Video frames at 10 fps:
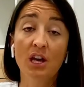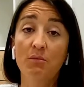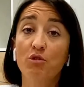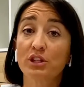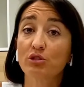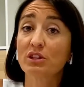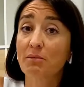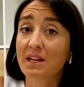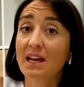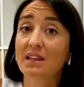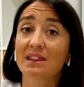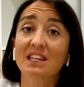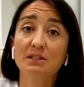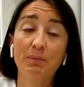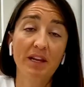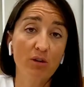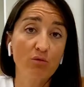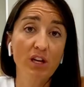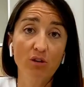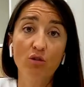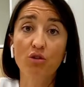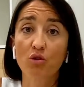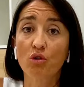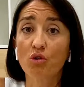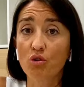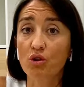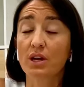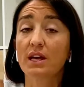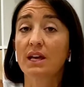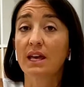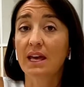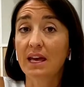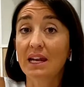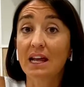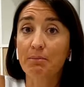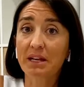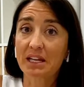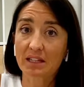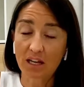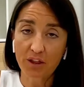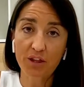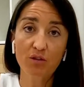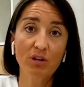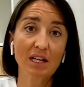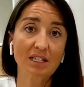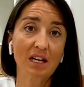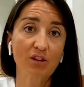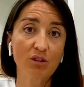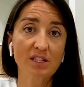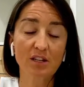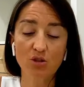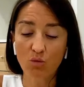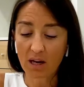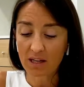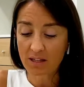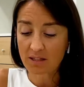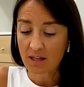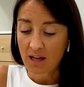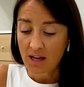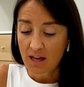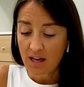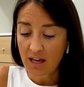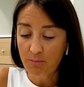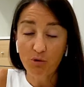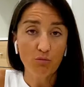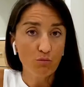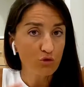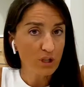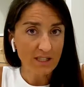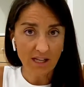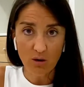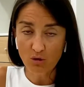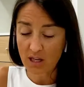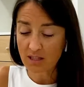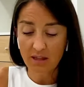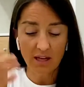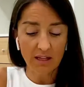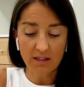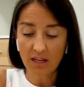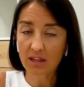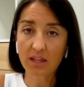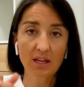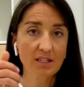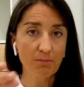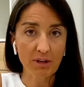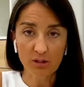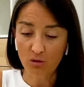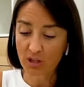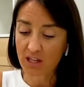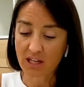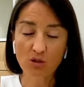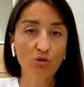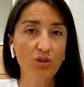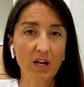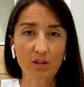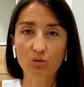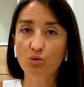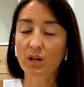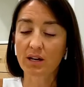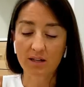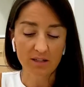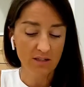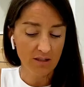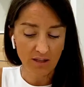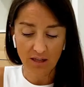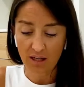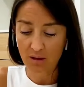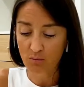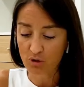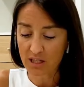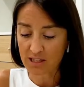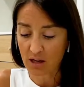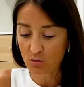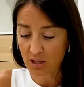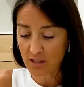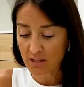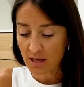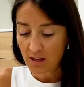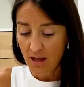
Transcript: Por lo tanto, también hay dispareunio, ¿no? dolor en la penetración, en las relaciones sexuales, eh, por muchas causas, cicatrices, hipertonías, contracturas, eh, muchas causas.